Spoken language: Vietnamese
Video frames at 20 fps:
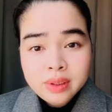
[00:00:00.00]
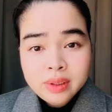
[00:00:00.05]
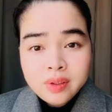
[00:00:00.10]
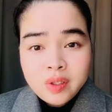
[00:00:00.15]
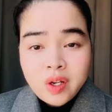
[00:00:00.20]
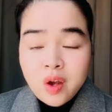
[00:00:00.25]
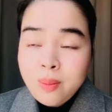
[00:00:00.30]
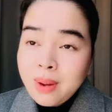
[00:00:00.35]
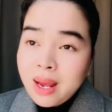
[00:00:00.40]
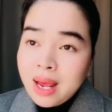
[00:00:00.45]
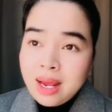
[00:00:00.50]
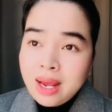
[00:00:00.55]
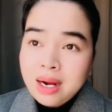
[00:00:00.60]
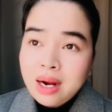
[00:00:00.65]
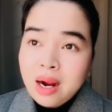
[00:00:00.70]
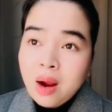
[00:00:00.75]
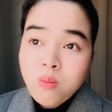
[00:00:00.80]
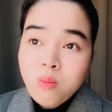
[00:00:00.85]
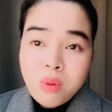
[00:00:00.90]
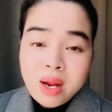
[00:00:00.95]
nếu mà
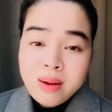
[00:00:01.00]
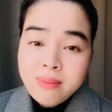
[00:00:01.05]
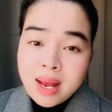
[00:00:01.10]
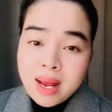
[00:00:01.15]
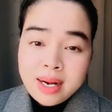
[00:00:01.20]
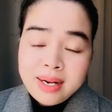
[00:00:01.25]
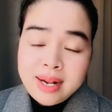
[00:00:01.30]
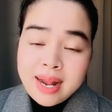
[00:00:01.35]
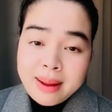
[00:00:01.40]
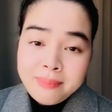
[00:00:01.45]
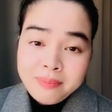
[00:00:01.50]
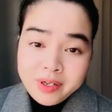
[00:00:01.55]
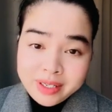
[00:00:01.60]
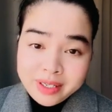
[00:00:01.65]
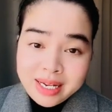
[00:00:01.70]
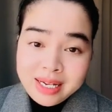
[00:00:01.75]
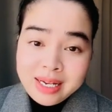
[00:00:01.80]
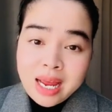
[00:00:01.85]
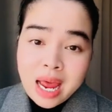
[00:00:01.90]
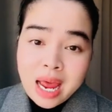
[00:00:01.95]
không may mắn làm được
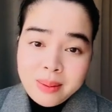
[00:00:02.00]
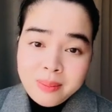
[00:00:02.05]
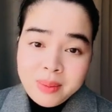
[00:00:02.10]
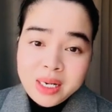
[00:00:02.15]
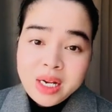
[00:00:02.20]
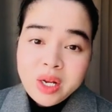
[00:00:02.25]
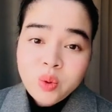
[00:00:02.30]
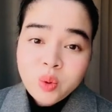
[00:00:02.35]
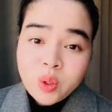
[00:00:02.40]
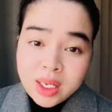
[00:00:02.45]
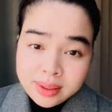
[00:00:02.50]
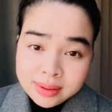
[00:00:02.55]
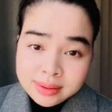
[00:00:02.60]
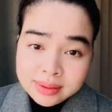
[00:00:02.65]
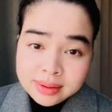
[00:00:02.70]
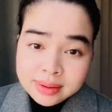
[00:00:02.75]
cái nghề mình yêu thích